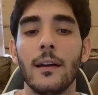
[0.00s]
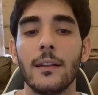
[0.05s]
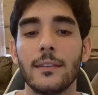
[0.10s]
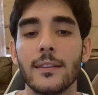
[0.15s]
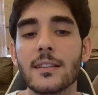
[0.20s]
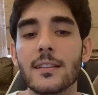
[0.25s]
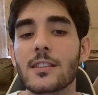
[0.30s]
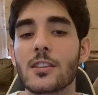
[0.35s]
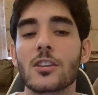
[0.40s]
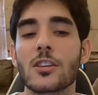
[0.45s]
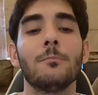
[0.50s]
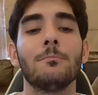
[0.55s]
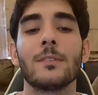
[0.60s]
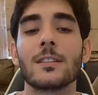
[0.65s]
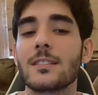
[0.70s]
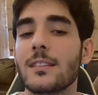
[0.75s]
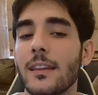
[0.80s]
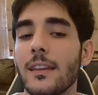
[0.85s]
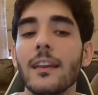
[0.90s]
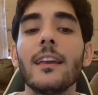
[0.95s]
ديسيجن
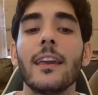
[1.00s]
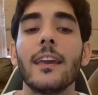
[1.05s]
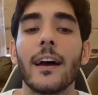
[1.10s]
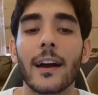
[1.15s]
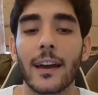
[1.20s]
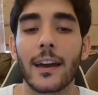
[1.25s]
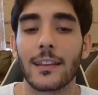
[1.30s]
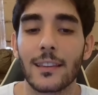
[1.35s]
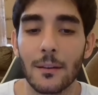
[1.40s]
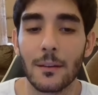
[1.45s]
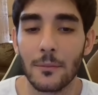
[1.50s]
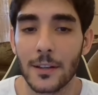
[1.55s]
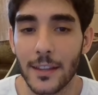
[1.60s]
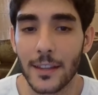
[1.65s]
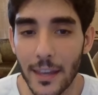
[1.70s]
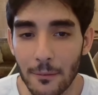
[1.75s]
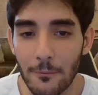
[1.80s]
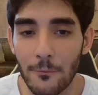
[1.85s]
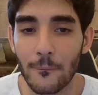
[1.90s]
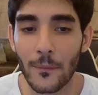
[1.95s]
مصيريه اخذتها
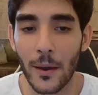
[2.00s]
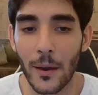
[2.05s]
بالجيم